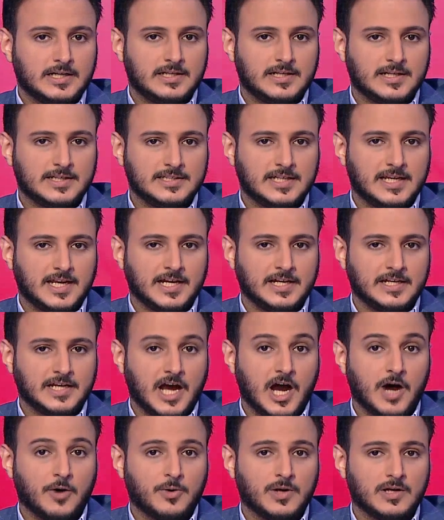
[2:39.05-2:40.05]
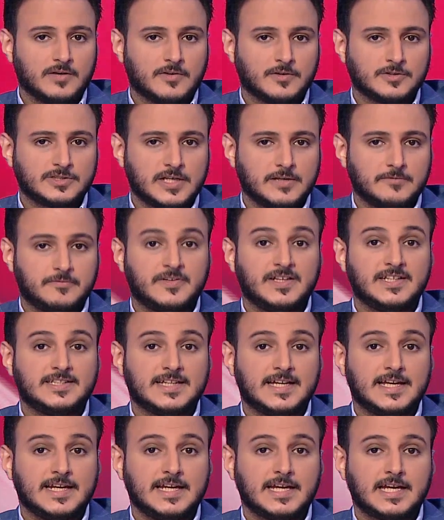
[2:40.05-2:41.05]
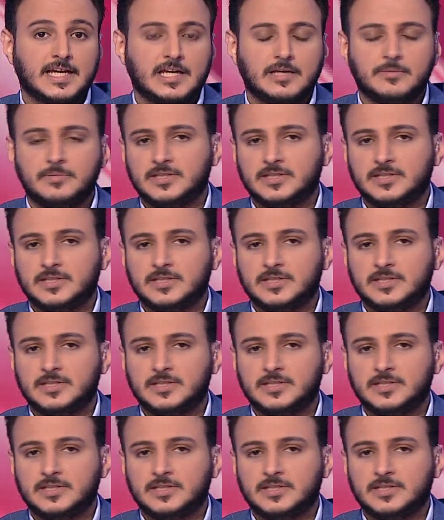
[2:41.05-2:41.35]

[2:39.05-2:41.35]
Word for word: نادي العين اول فوز في تاريخه